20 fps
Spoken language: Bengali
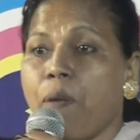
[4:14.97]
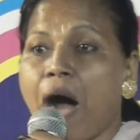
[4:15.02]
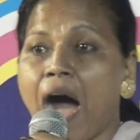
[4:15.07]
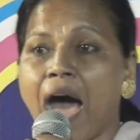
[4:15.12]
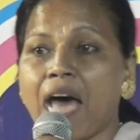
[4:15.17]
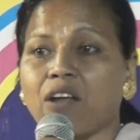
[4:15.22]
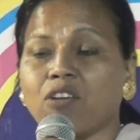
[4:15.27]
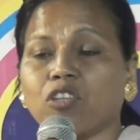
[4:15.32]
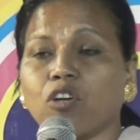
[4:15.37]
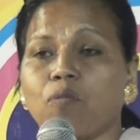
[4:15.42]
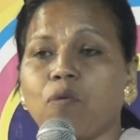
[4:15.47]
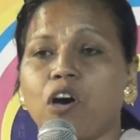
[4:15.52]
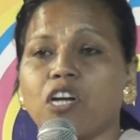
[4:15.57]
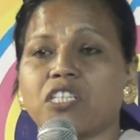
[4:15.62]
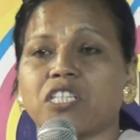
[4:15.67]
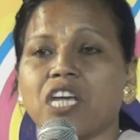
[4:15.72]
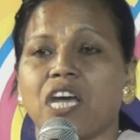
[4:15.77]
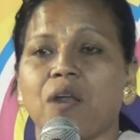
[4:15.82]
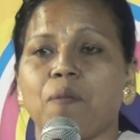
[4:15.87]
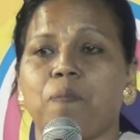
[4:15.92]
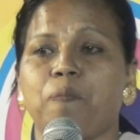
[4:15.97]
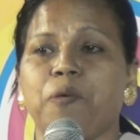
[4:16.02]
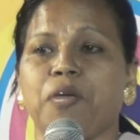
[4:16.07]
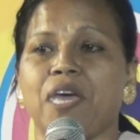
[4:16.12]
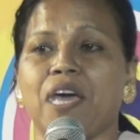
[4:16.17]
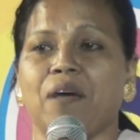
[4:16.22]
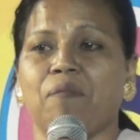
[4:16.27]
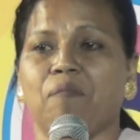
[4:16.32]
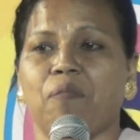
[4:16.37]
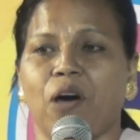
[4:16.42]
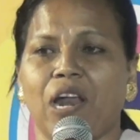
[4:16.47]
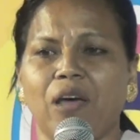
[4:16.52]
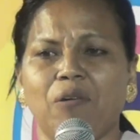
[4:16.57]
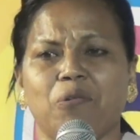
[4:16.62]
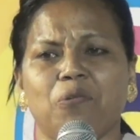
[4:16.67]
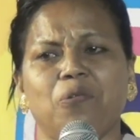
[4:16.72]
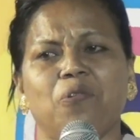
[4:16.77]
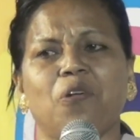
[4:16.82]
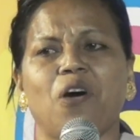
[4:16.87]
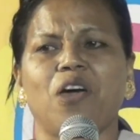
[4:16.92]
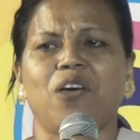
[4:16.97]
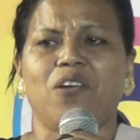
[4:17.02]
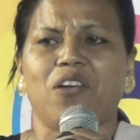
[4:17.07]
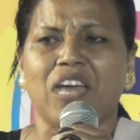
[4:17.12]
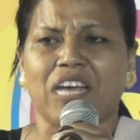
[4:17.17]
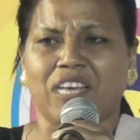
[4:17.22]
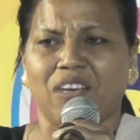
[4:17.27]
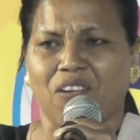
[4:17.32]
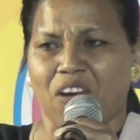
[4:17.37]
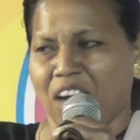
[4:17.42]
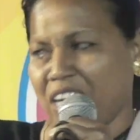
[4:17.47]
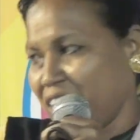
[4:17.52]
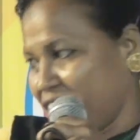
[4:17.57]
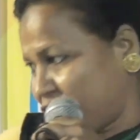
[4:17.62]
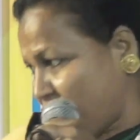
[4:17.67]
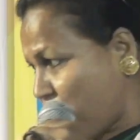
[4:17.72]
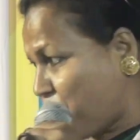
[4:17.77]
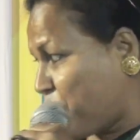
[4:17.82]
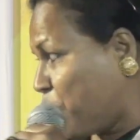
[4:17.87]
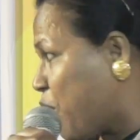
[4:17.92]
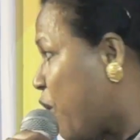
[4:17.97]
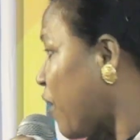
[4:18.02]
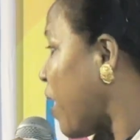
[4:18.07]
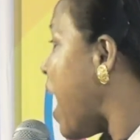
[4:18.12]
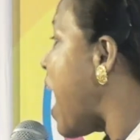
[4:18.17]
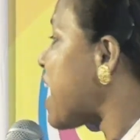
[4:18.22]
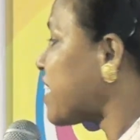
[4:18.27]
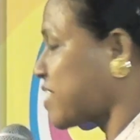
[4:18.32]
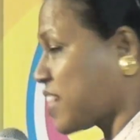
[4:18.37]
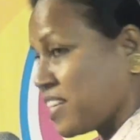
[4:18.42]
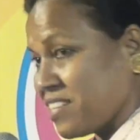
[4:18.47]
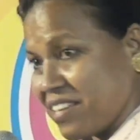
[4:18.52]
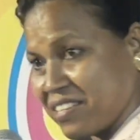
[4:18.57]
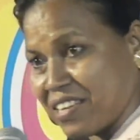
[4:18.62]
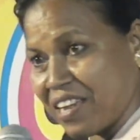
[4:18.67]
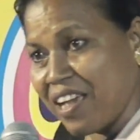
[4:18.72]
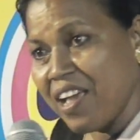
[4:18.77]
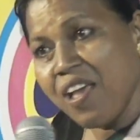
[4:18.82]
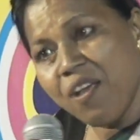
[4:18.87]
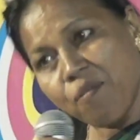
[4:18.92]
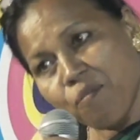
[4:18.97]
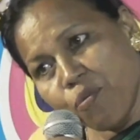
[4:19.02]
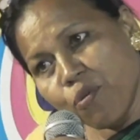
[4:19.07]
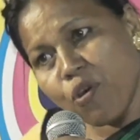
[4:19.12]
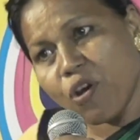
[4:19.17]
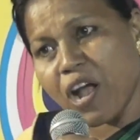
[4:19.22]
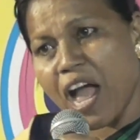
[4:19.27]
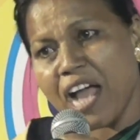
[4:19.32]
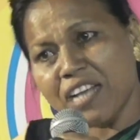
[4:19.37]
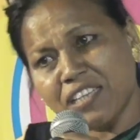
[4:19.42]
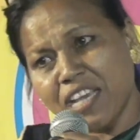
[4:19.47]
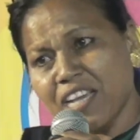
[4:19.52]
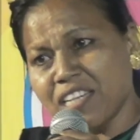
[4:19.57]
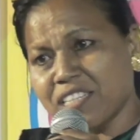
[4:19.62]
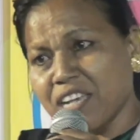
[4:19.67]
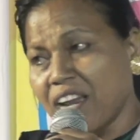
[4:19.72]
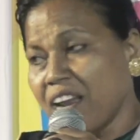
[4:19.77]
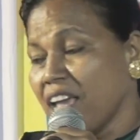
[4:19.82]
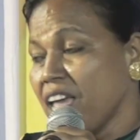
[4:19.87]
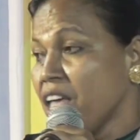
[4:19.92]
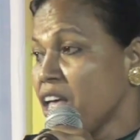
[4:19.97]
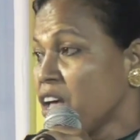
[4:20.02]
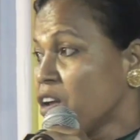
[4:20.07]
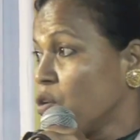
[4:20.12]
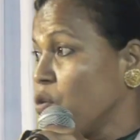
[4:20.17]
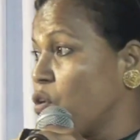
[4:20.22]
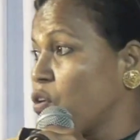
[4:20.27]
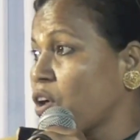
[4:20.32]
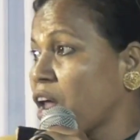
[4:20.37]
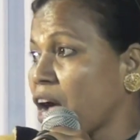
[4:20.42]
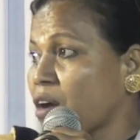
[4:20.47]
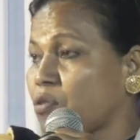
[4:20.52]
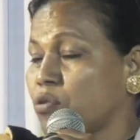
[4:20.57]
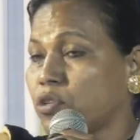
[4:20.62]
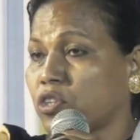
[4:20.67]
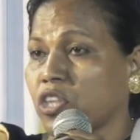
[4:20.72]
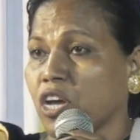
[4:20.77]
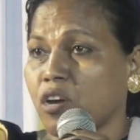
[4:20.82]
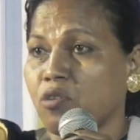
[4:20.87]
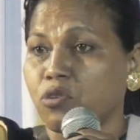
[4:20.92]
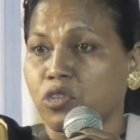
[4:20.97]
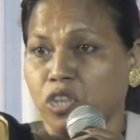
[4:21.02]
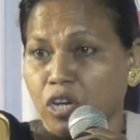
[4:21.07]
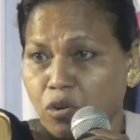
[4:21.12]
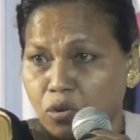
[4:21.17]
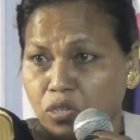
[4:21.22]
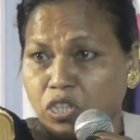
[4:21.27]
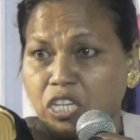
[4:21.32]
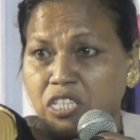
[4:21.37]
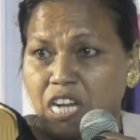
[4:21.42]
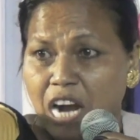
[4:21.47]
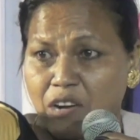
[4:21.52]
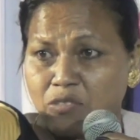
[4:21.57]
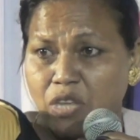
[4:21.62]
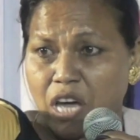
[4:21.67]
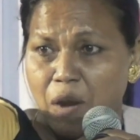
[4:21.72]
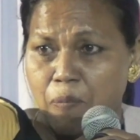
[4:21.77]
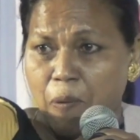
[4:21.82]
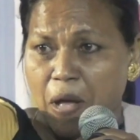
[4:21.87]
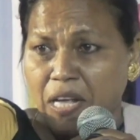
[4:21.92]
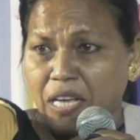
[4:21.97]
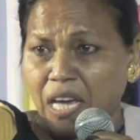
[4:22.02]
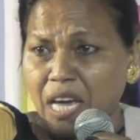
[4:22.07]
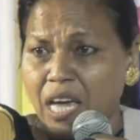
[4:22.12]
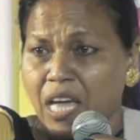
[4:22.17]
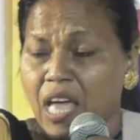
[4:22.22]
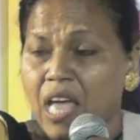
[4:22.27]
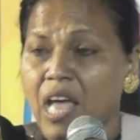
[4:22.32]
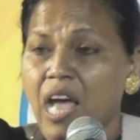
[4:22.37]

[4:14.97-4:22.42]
ভারতবর্ষের পিএম বলে উন্নয়ন নাকি হয়নি সব বুড়ো কাক সেজেছে বুড়ো কাক দেখেছেন নোংরা খুঁড়তে খুঁড়তে খুঁড়তে ঝাড়ুদার পাখি